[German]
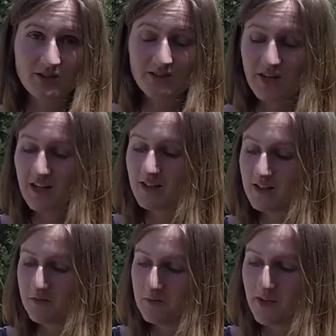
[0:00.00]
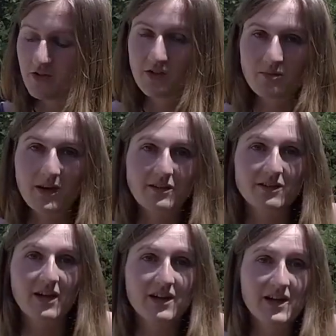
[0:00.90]
Das sind alles
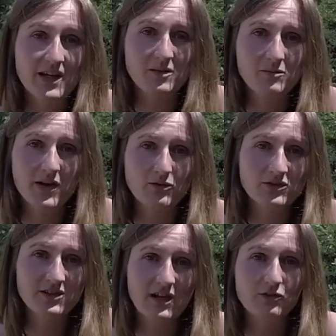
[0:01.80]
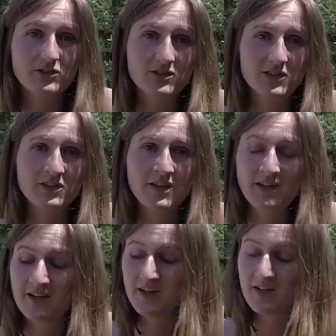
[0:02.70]
menschengemachte Krankheiten bei unseren Haustieren,
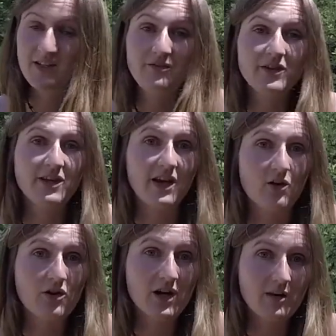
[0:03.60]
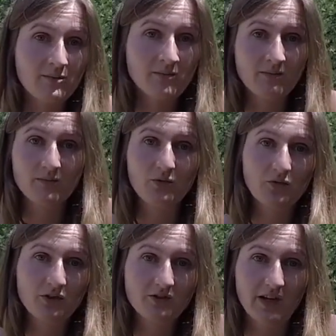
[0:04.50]
die wir ja auch haben
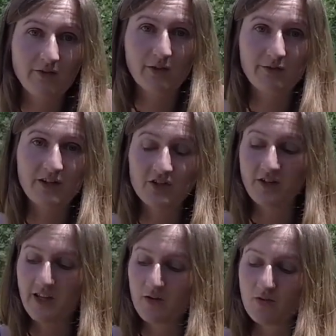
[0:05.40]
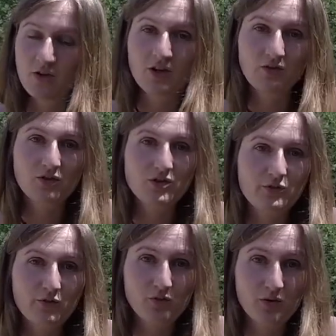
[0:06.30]
durch einfach falsche Ernährung, durch
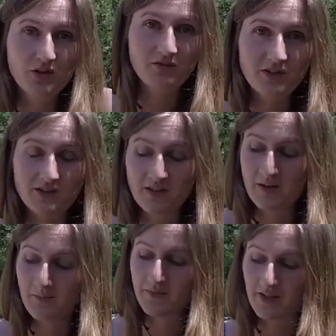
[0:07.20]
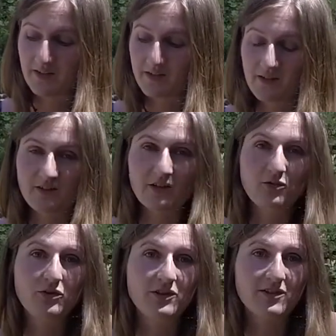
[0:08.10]
zu viel Übergewicht. Es ist nicht
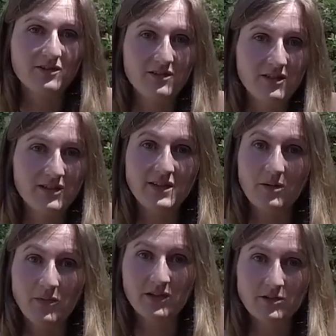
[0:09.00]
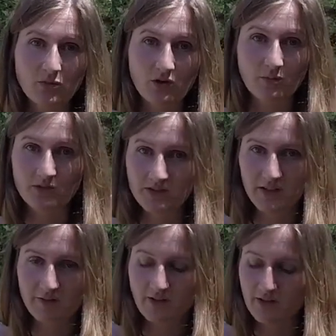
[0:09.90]
natürlich, dass ein Tier Diabetes bekommt. Ist
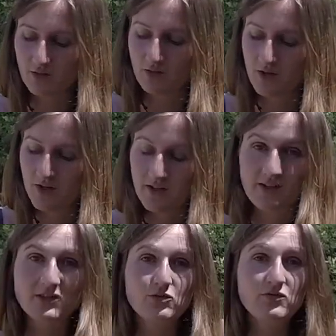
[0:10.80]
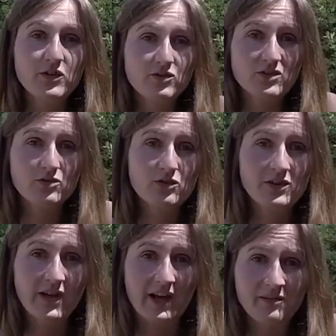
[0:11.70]
einfach nicht so. Das tun wir unseren
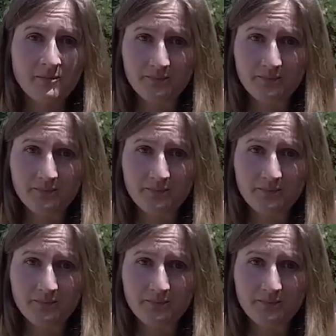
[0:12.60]
Hunden an.